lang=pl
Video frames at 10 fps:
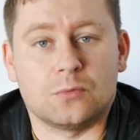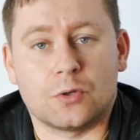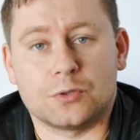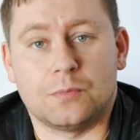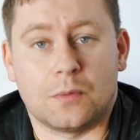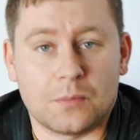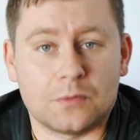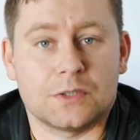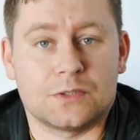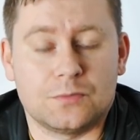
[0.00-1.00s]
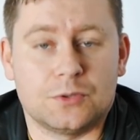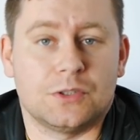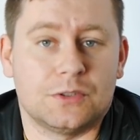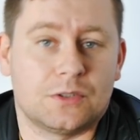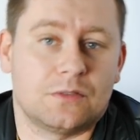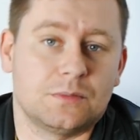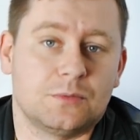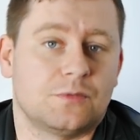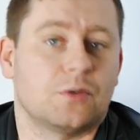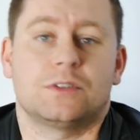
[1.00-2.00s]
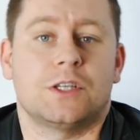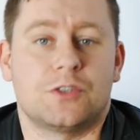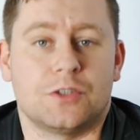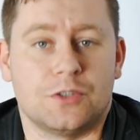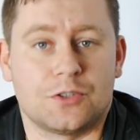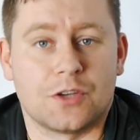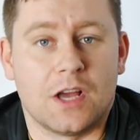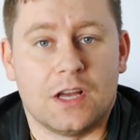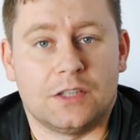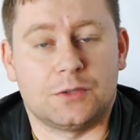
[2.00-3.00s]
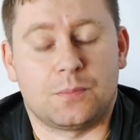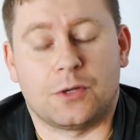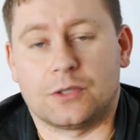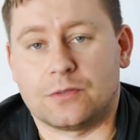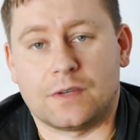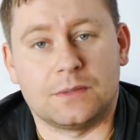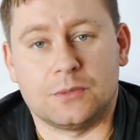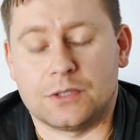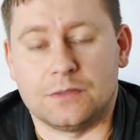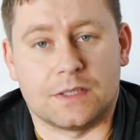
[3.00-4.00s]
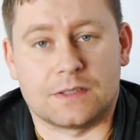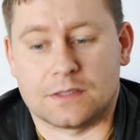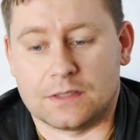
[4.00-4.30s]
łoś bombowiec dwusilnikowy był zwrotniejszy niż, niż projektowany myśliwiec.